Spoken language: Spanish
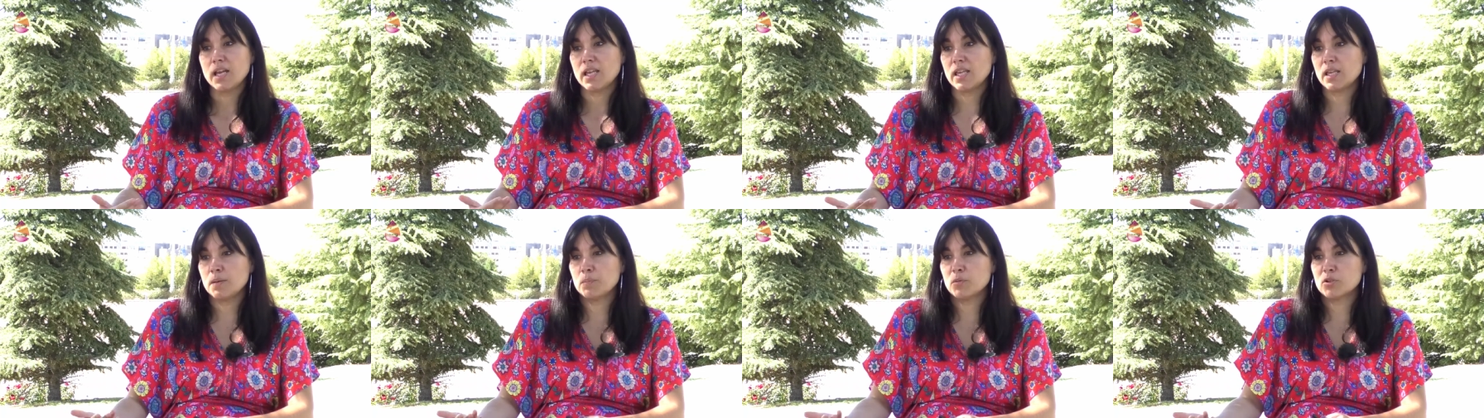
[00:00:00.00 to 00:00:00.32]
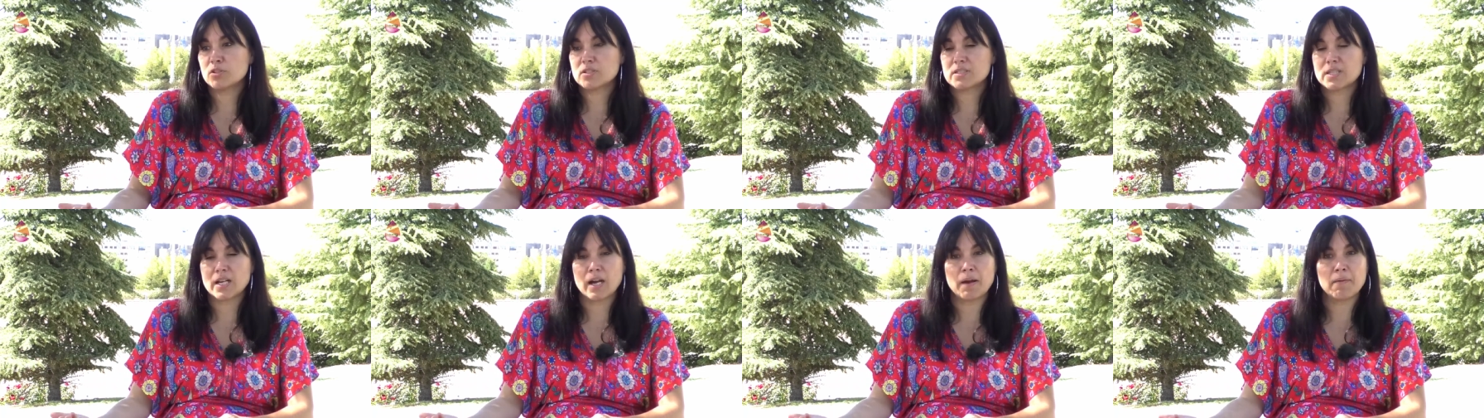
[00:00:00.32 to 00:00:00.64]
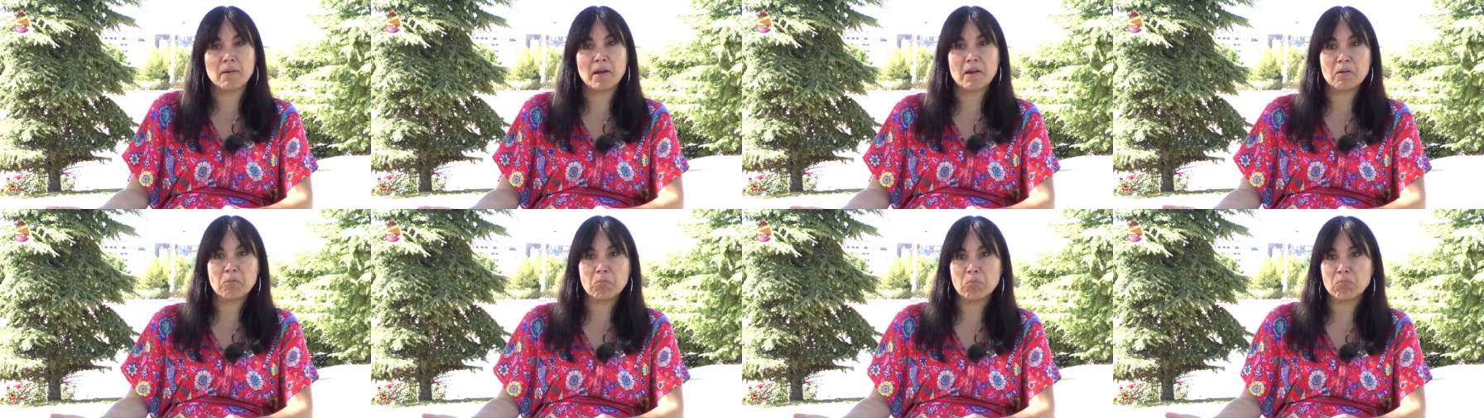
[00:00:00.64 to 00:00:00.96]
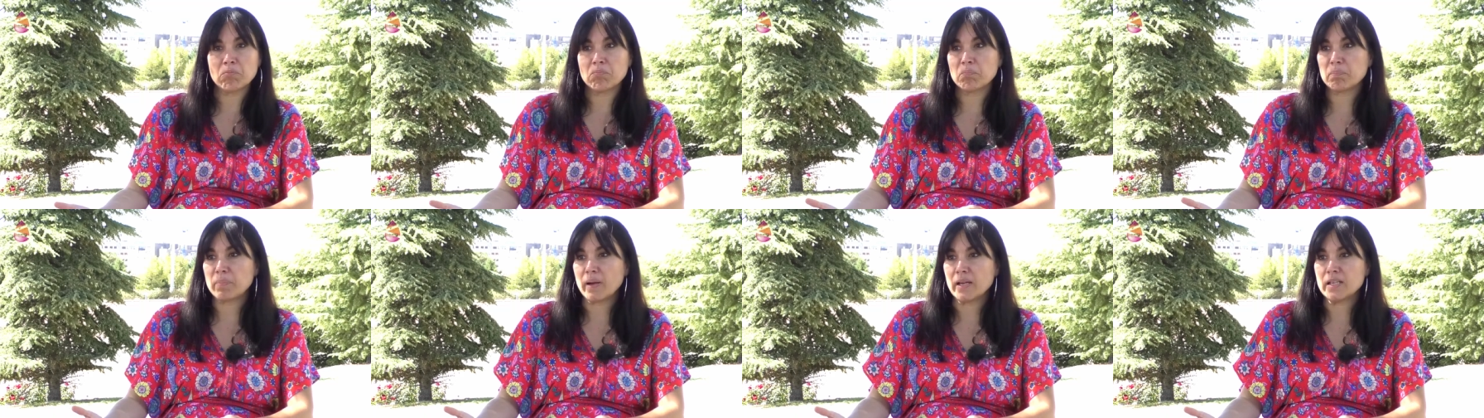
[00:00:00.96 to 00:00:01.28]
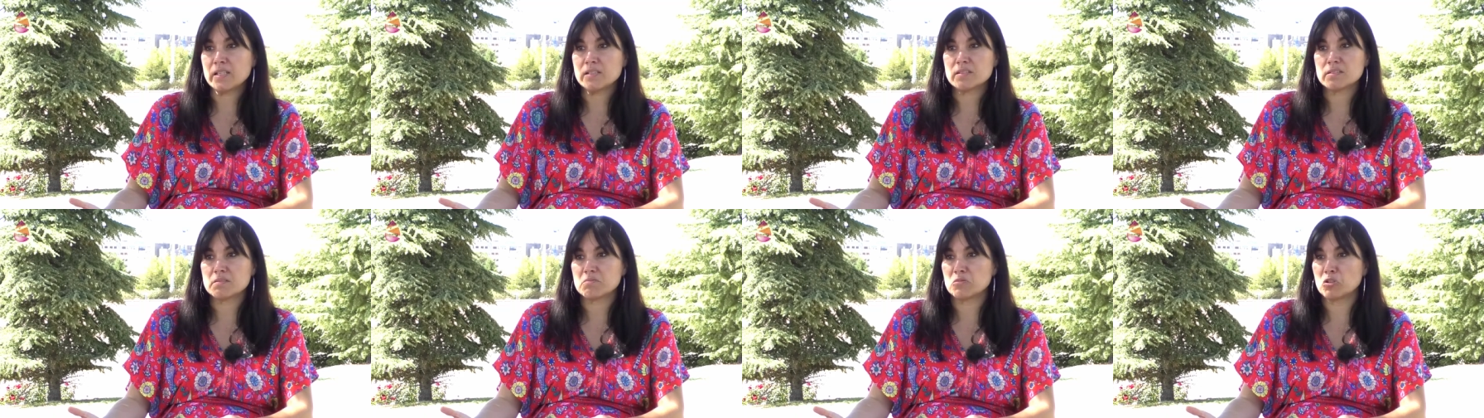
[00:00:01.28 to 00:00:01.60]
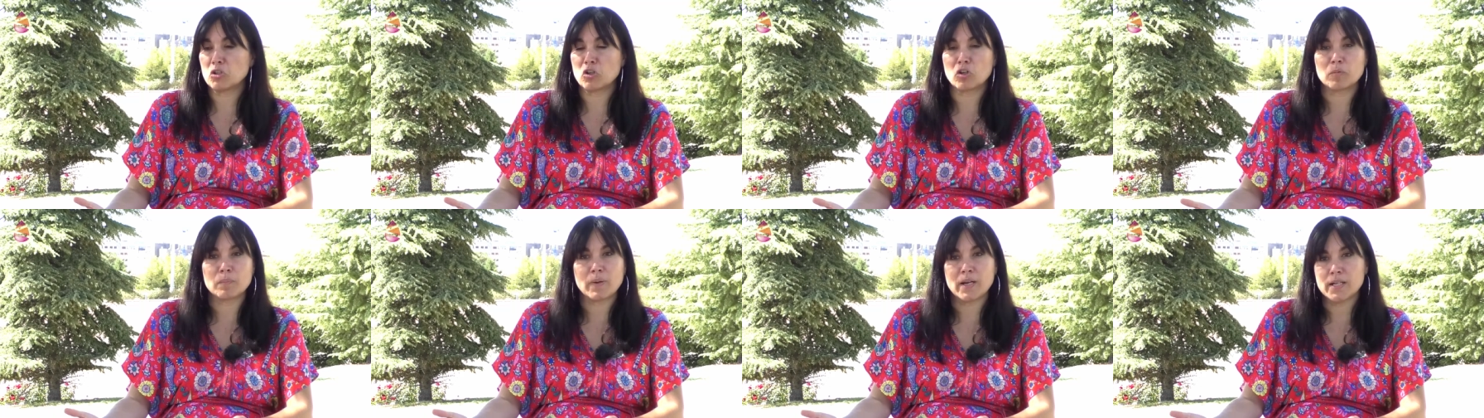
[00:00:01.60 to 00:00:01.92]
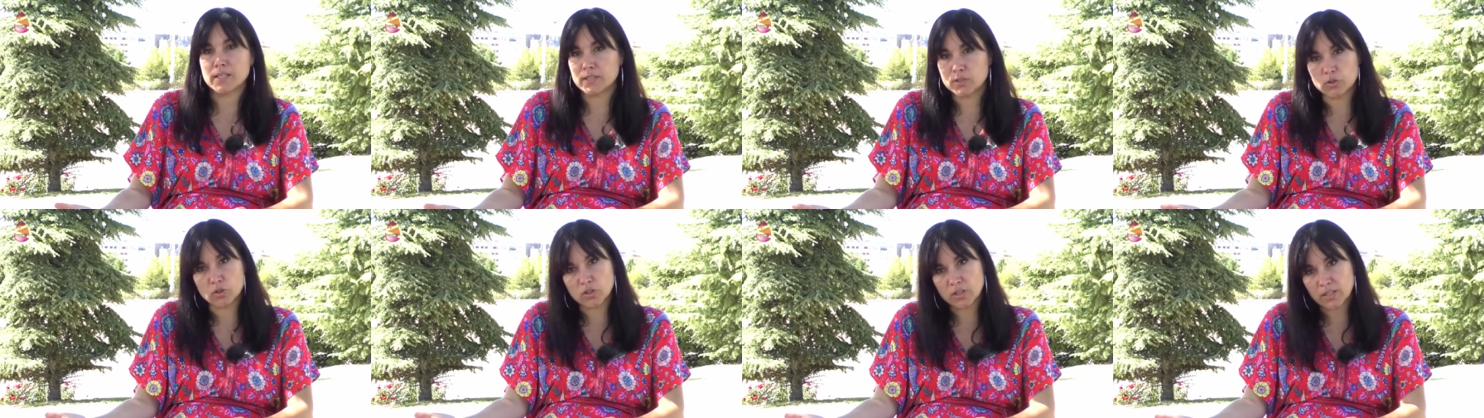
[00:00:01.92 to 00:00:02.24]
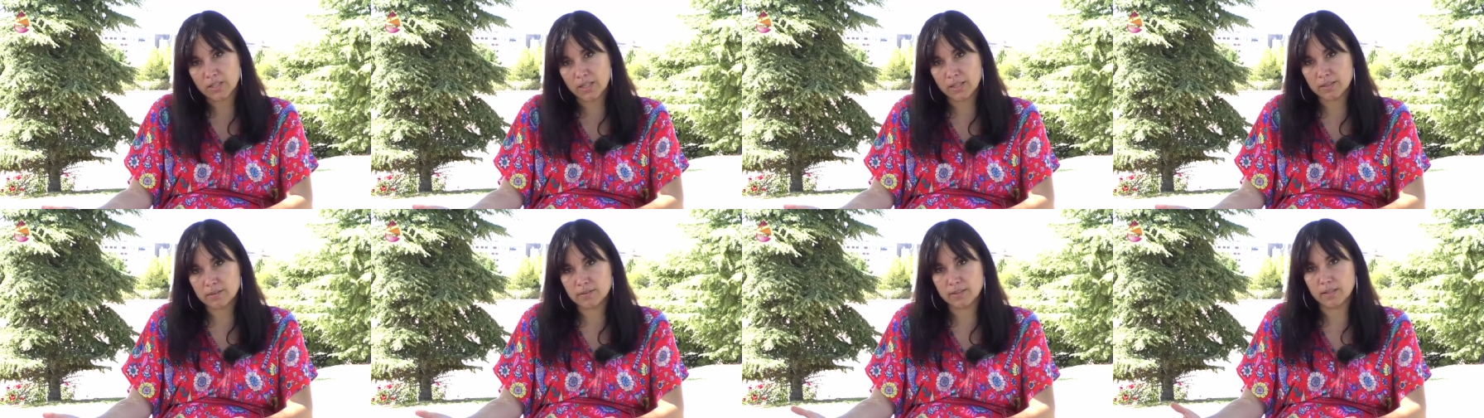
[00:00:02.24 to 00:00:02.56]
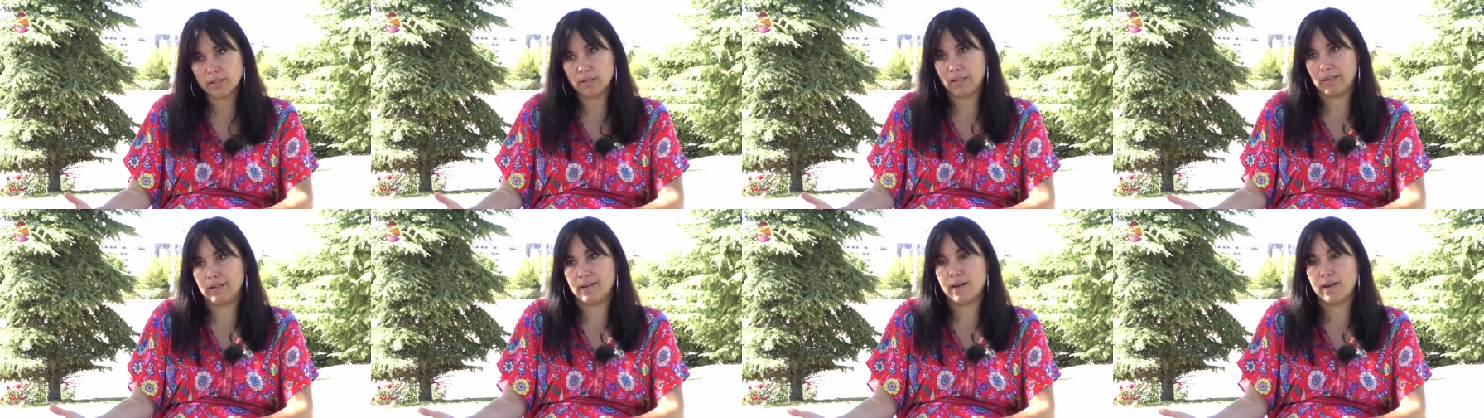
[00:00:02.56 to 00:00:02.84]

y mostraban un país normal y corriente,